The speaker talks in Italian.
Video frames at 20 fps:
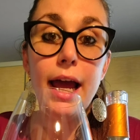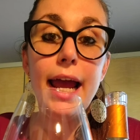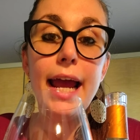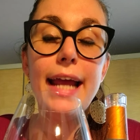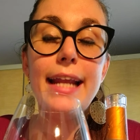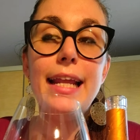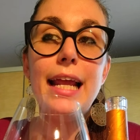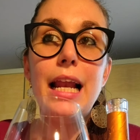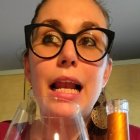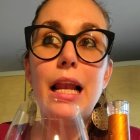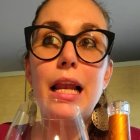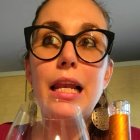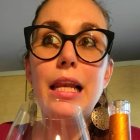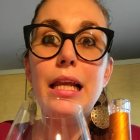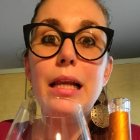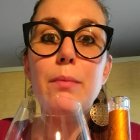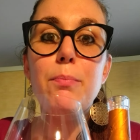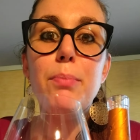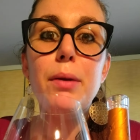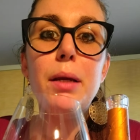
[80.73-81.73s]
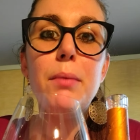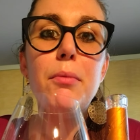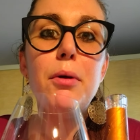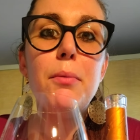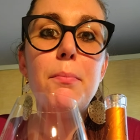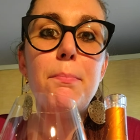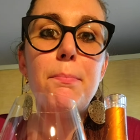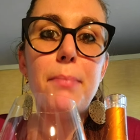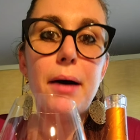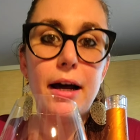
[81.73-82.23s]
ed è il primo
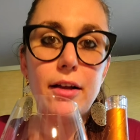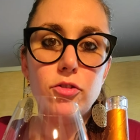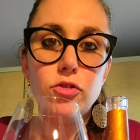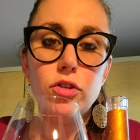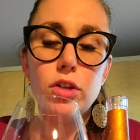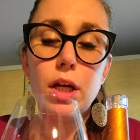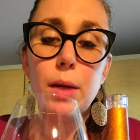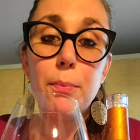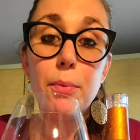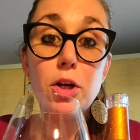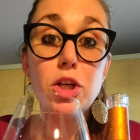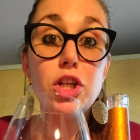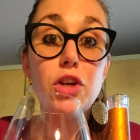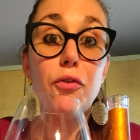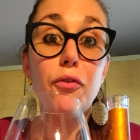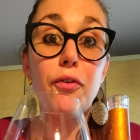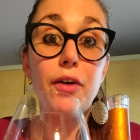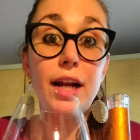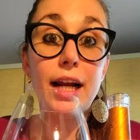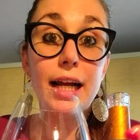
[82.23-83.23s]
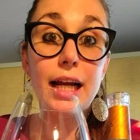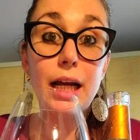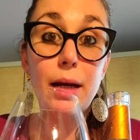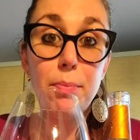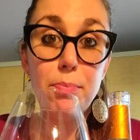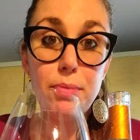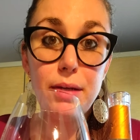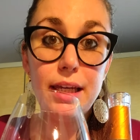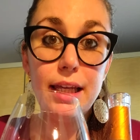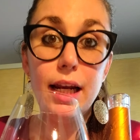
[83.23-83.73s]
impatto che poi ci farà
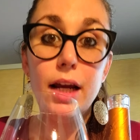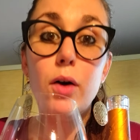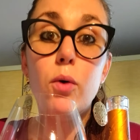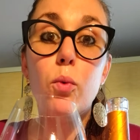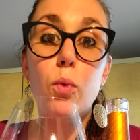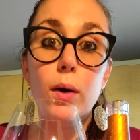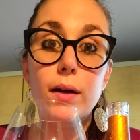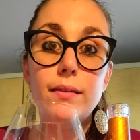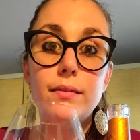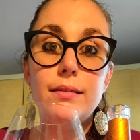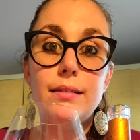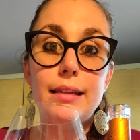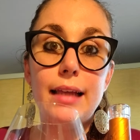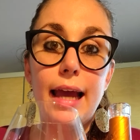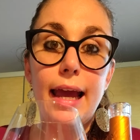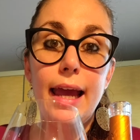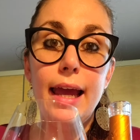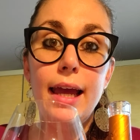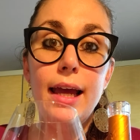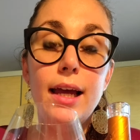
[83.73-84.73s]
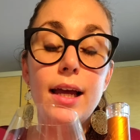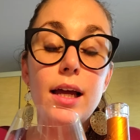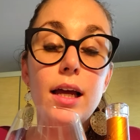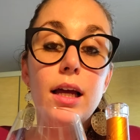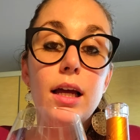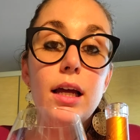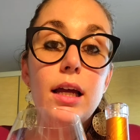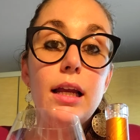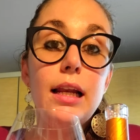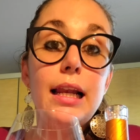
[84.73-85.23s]
capire quant'è
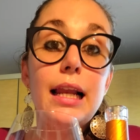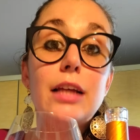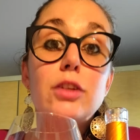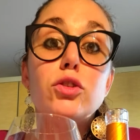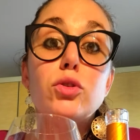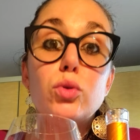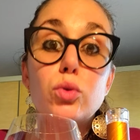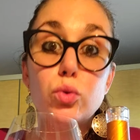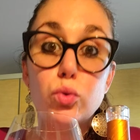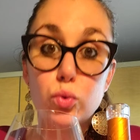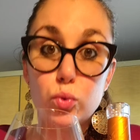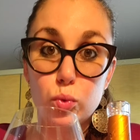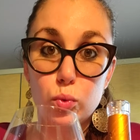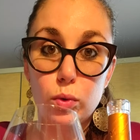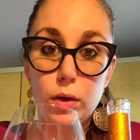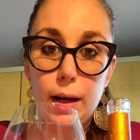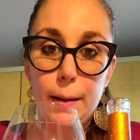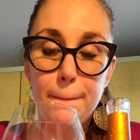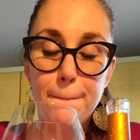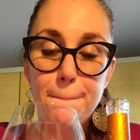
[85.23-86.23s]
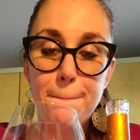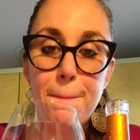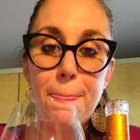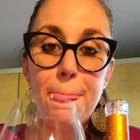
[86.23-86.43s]
la struttura